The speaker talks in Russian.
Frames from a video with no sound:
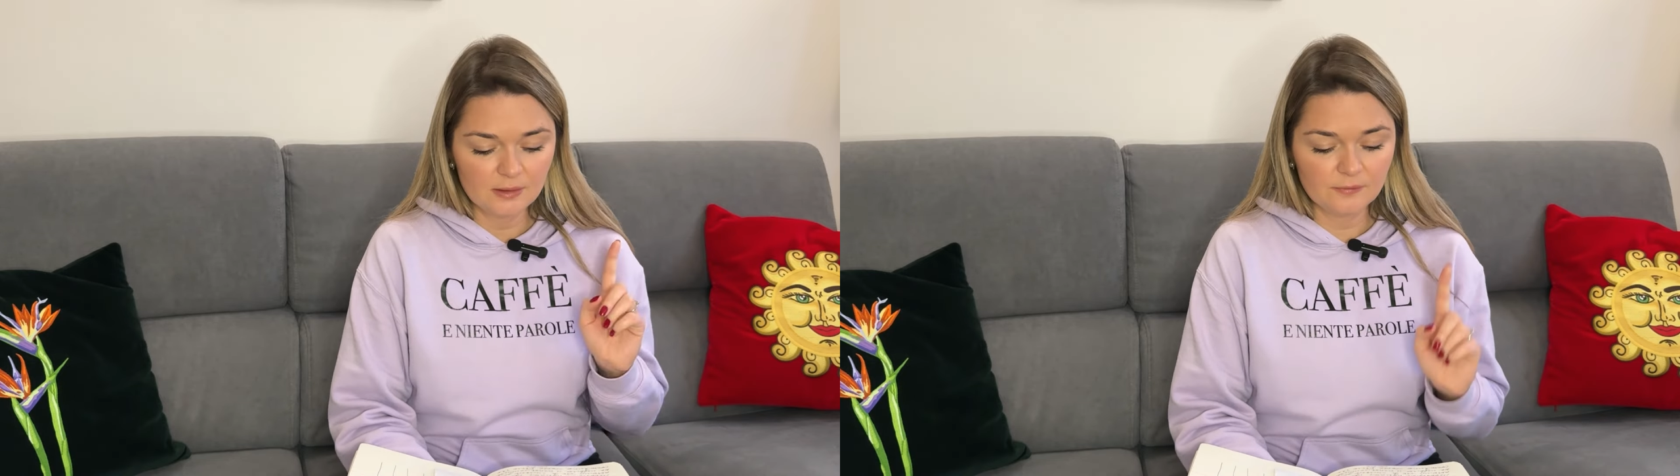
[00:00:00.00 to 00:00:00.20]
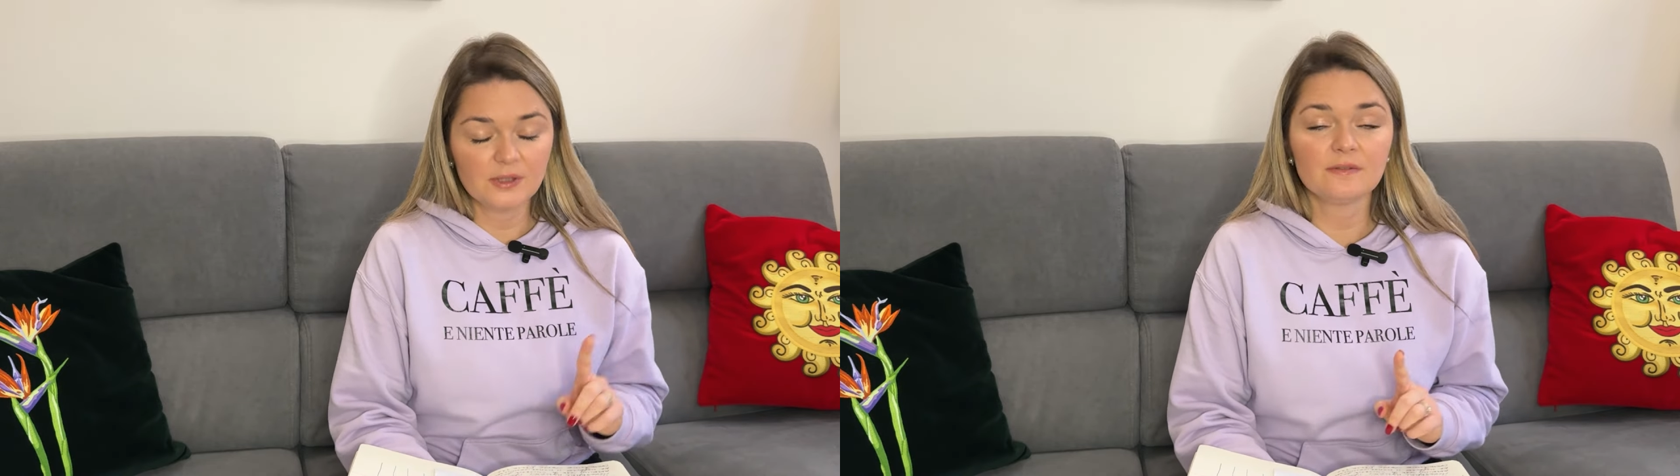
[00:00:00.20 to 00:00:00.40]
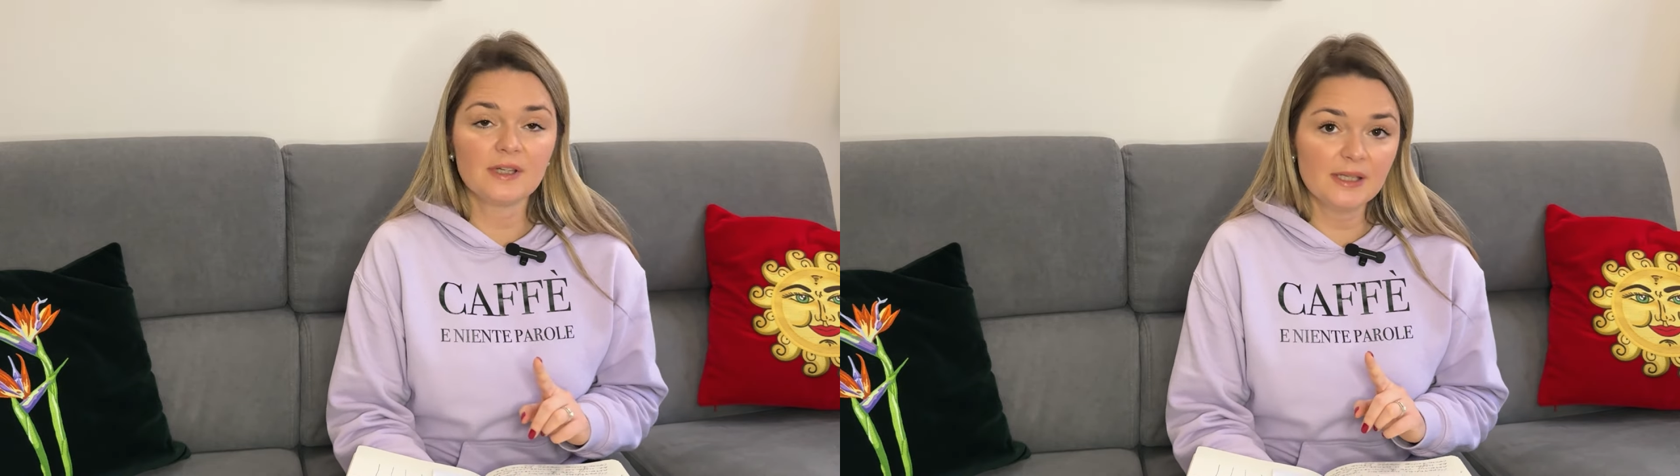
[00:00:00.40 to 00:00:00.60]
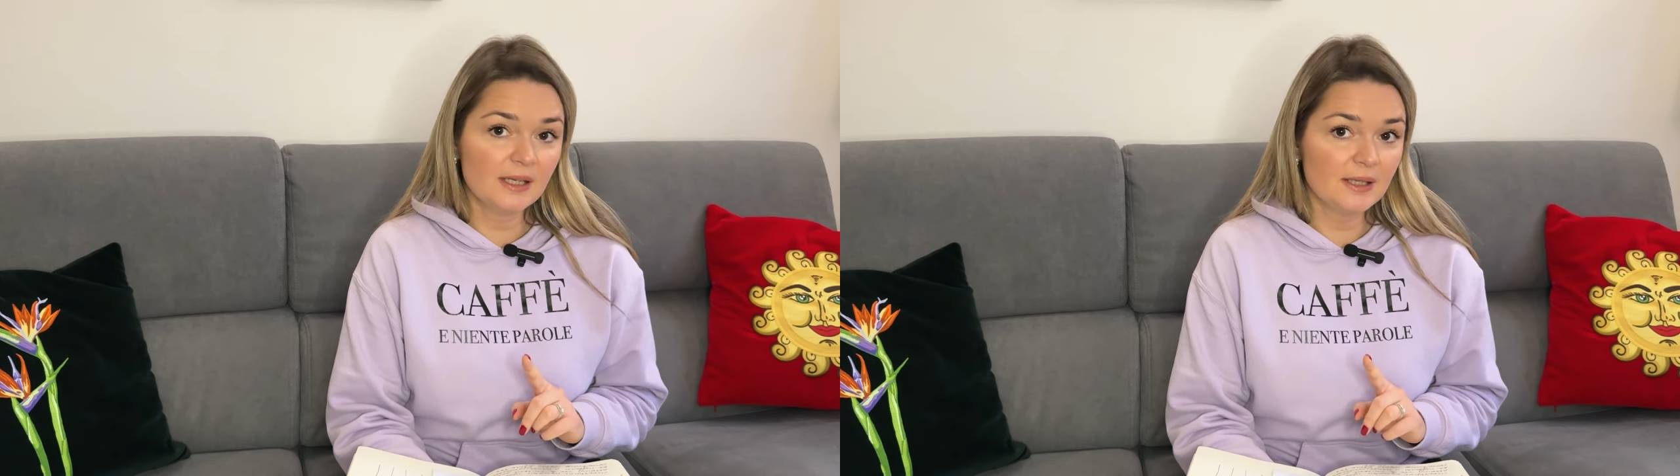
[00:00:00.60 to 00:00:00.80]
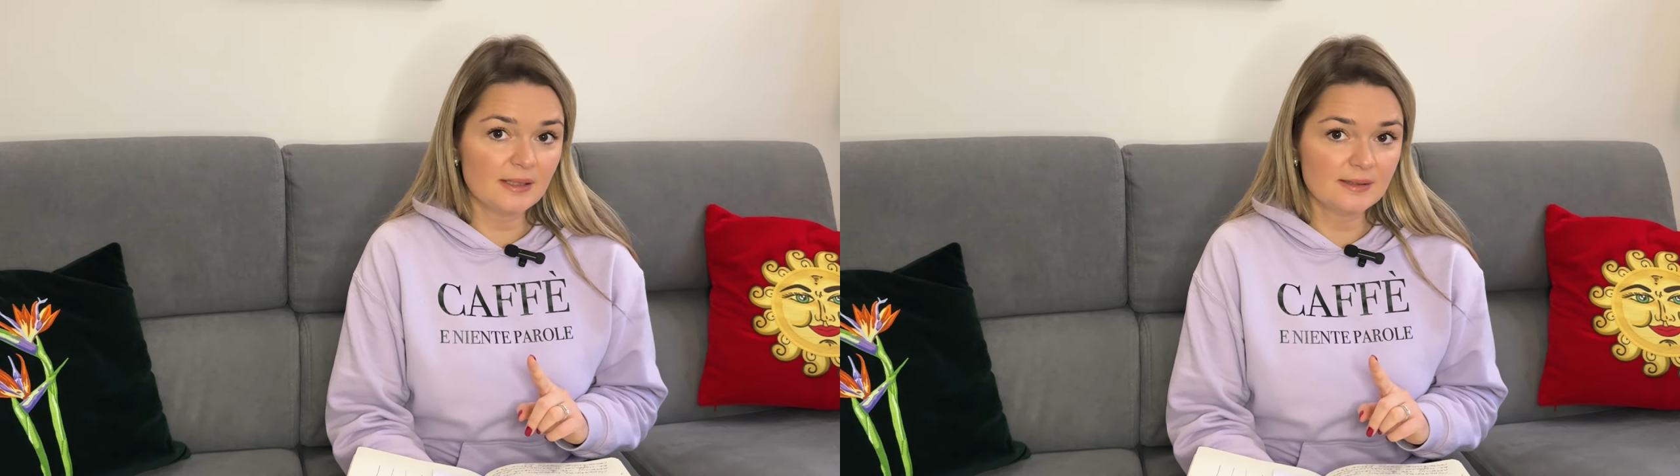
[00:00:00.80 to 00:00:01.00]
В
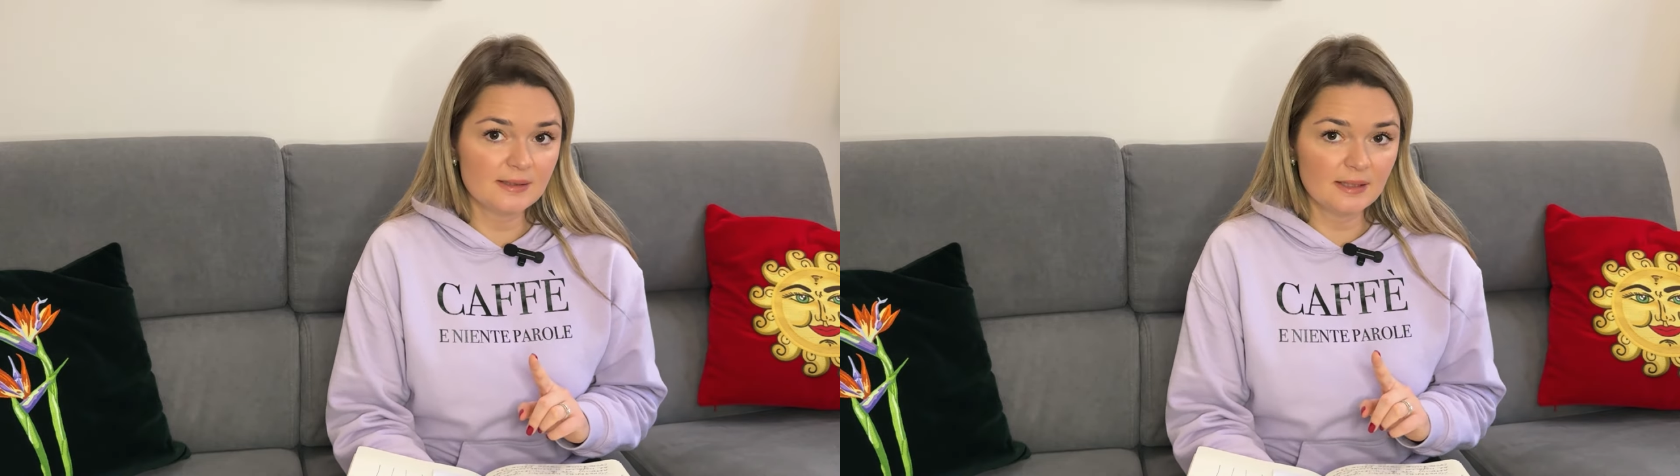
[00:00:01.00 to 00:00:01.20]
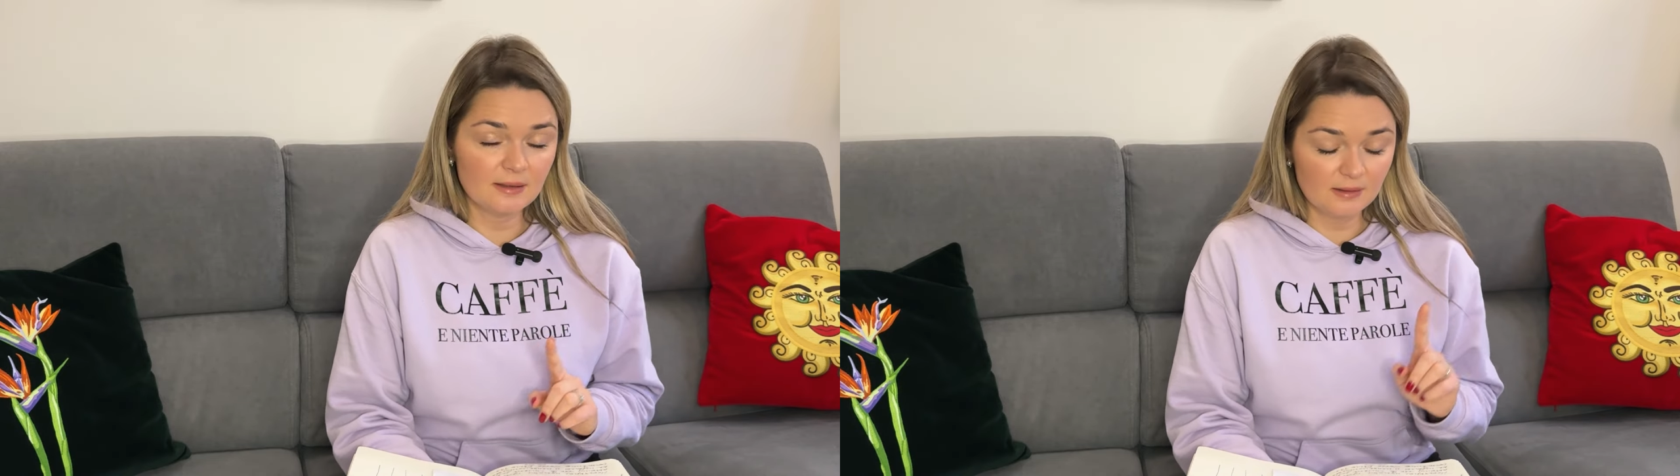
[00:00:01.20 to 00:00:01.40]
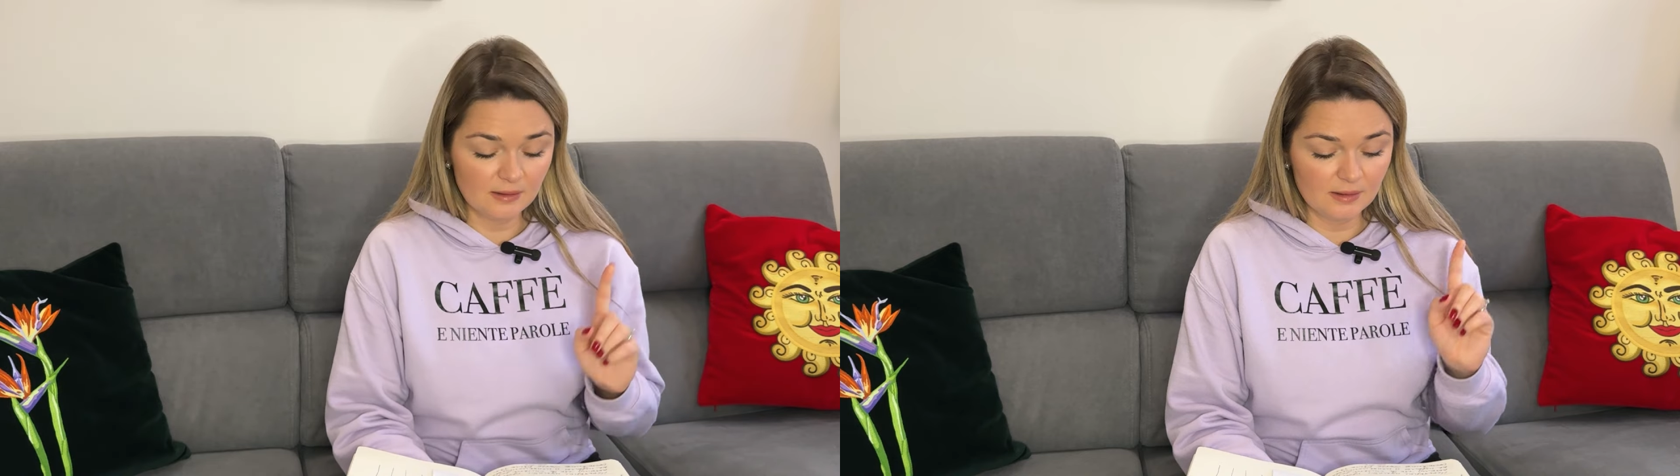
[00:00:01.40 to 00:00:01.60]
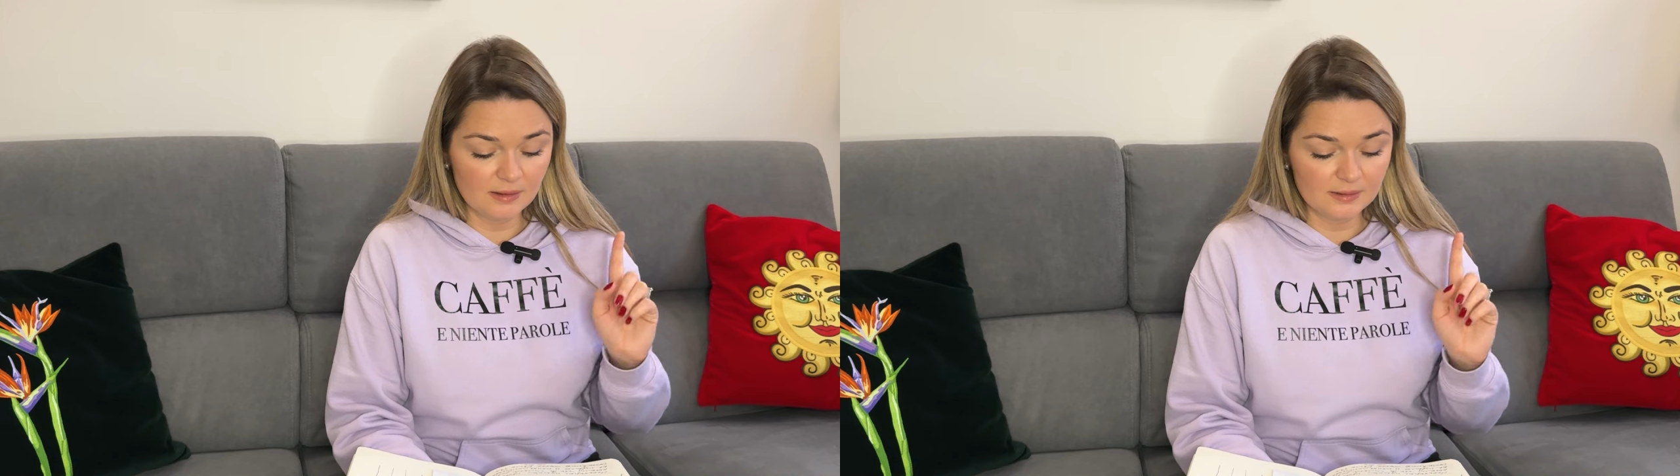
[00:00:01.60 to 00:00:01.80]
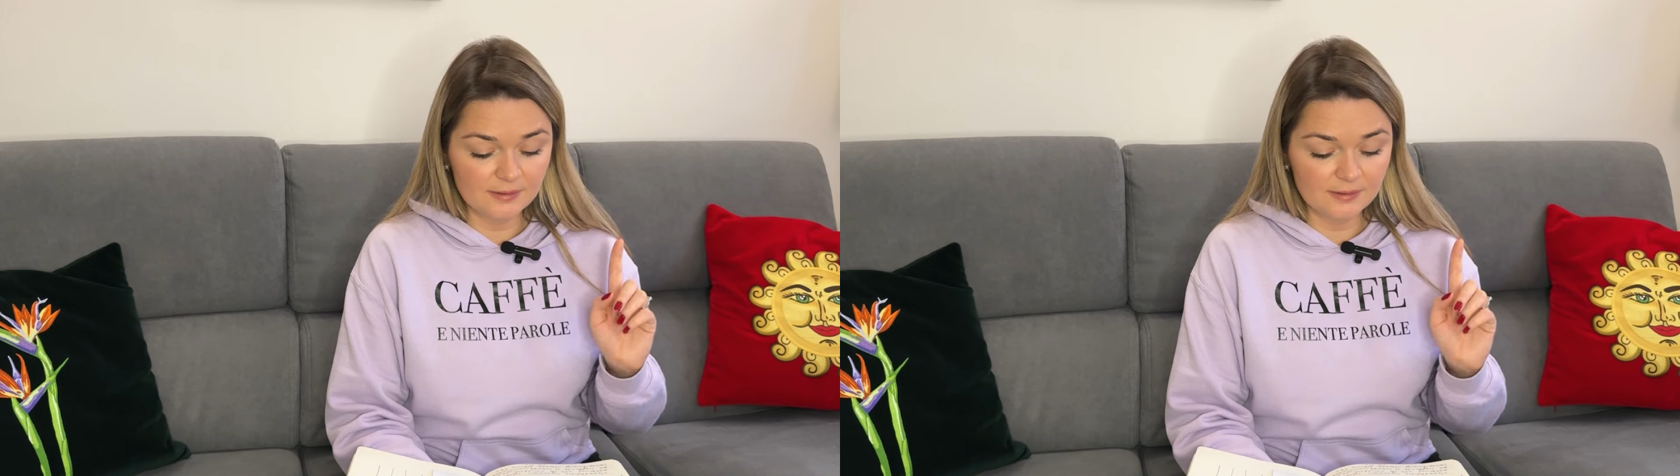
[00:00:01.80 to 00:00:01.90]
январе я сделала